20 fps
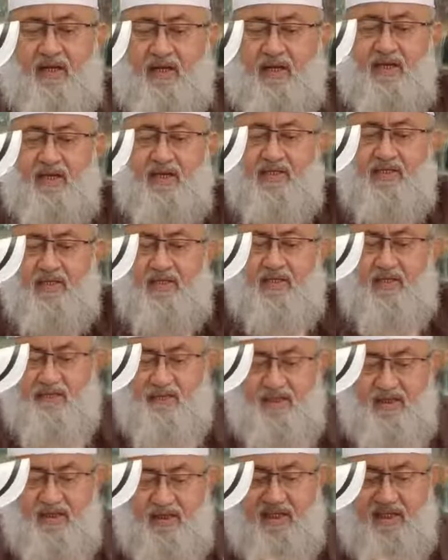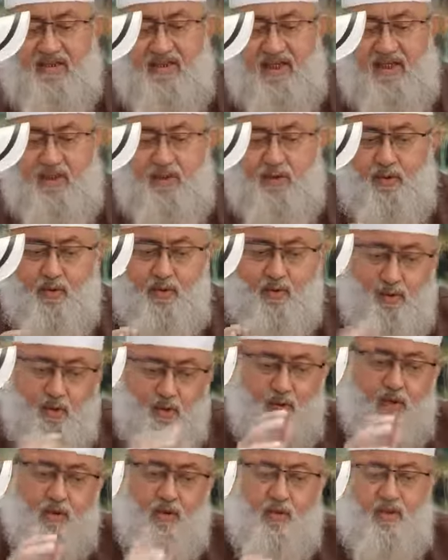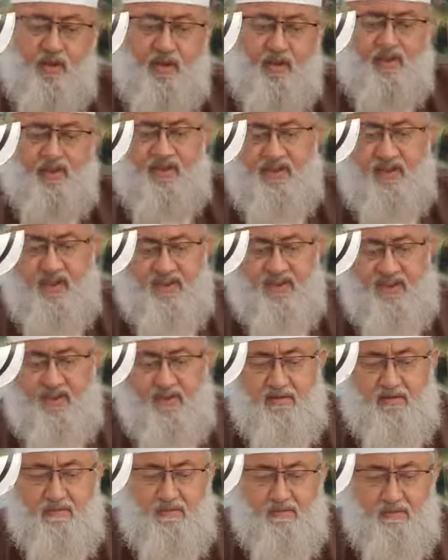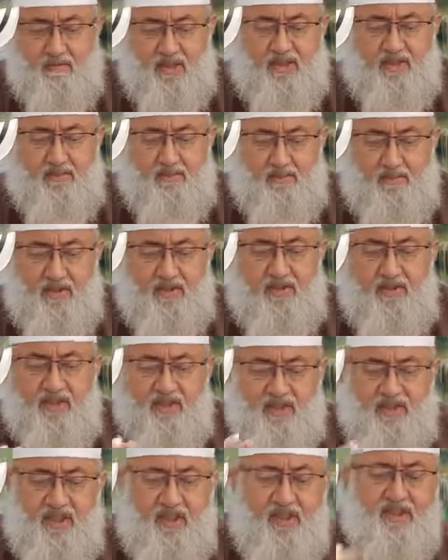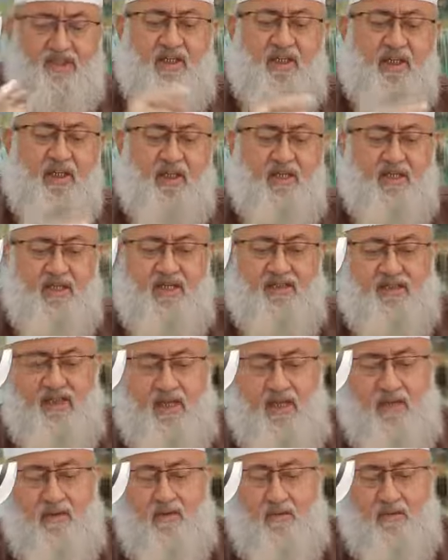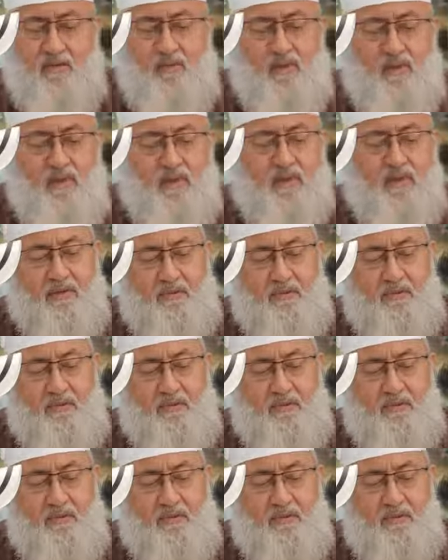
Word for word: خرجت من يديه كل خطيئة بطشتها يداه